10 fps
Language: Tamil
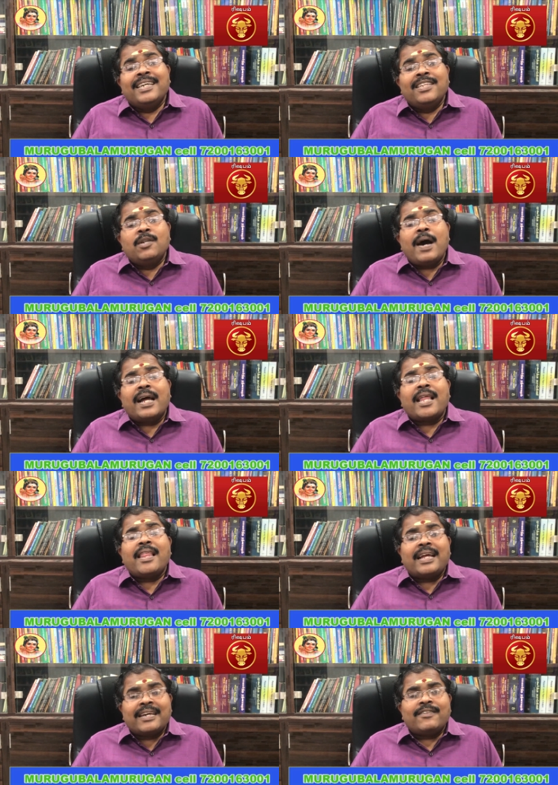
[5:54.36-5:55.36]

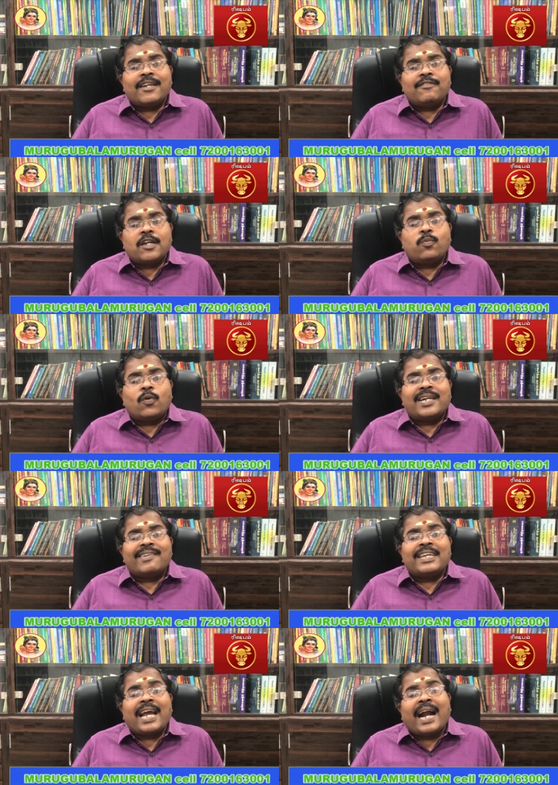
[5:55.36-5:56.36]
எதிர்பாராத வரவுகள்
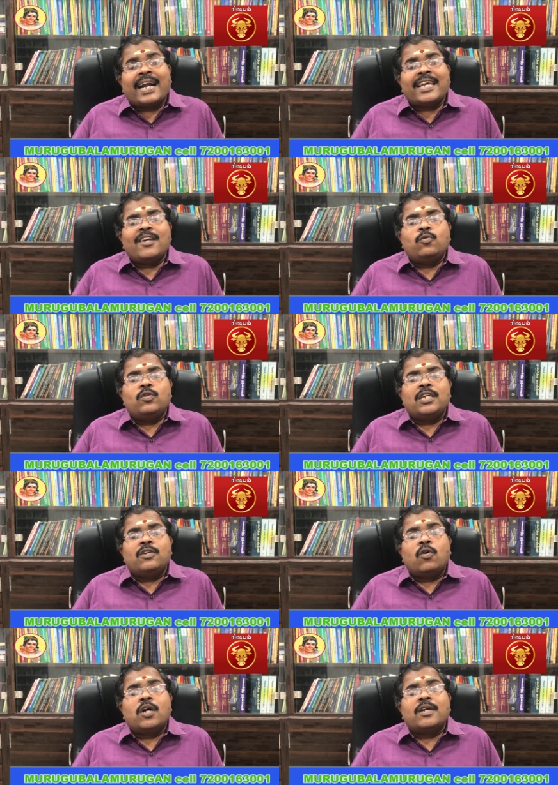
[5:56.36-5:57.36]
போன்றவை அடையக்கூடிய
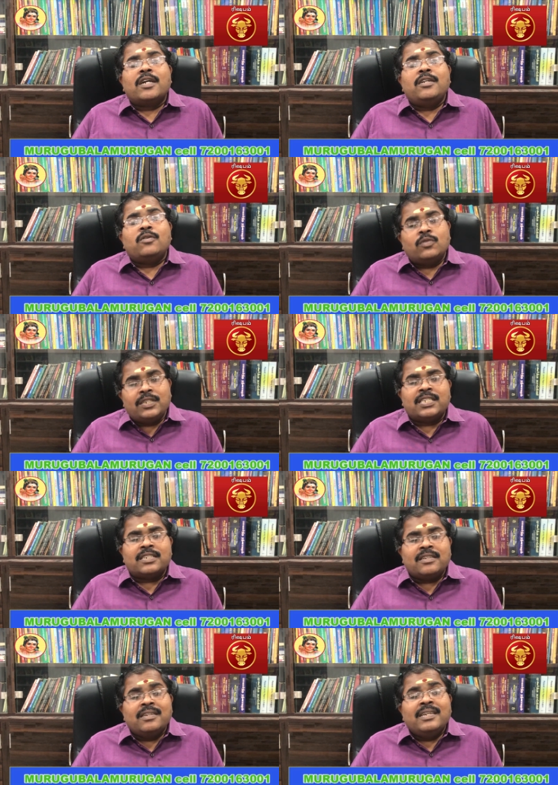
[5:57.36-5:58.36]
யோகங்கள் உண்டு
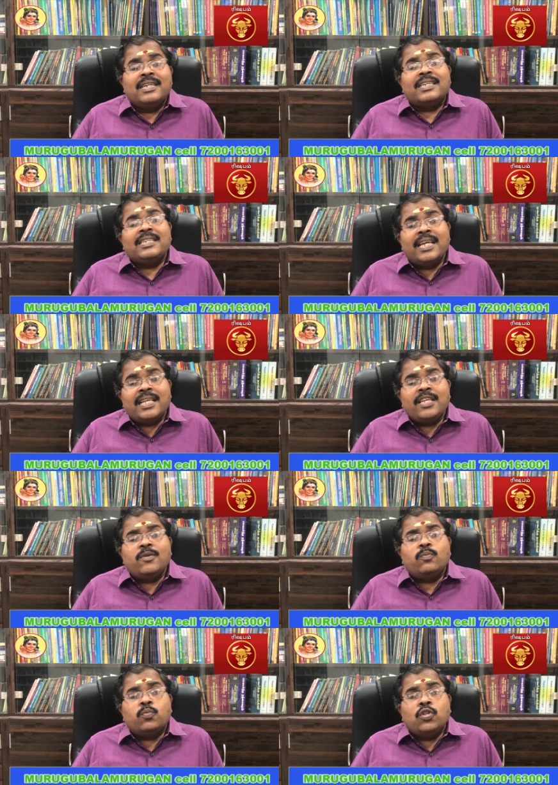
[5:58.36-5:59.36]

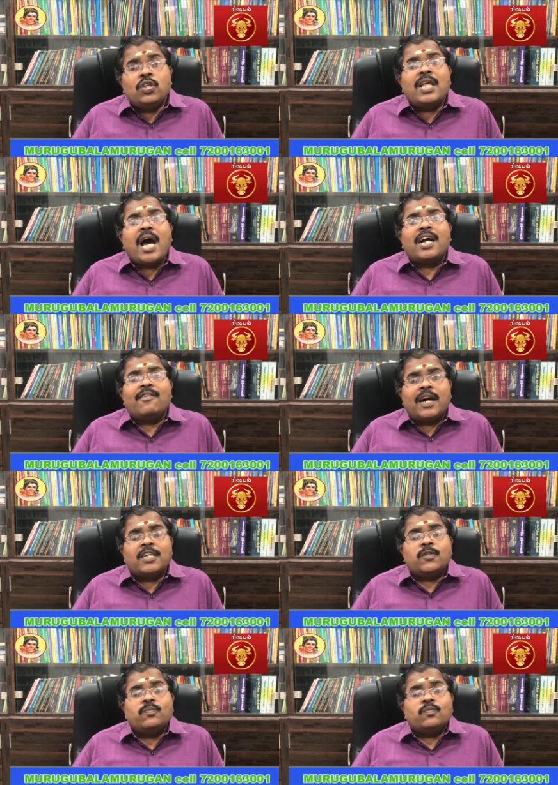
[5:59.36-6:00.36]
எதையும் புதிதாக
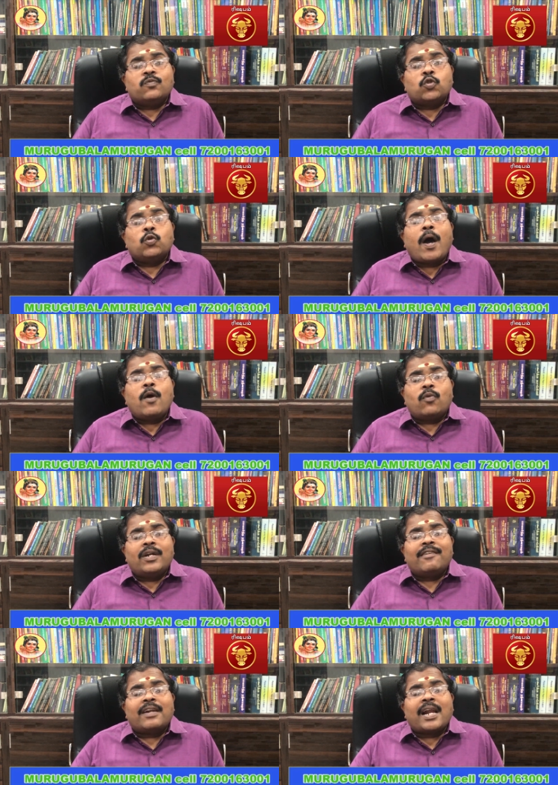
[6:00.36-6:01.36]
வாங்கும் சுபாவம்
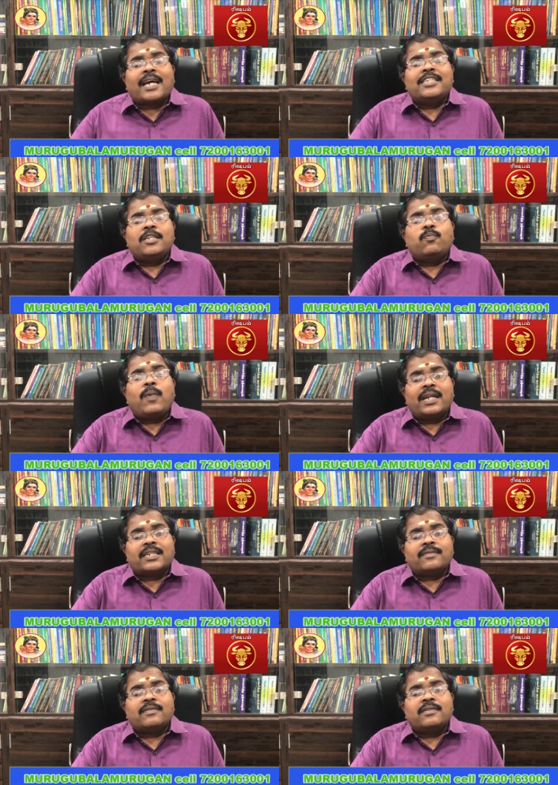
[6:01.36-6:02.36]
கொண்டவர்களாக இருப்பார்கள்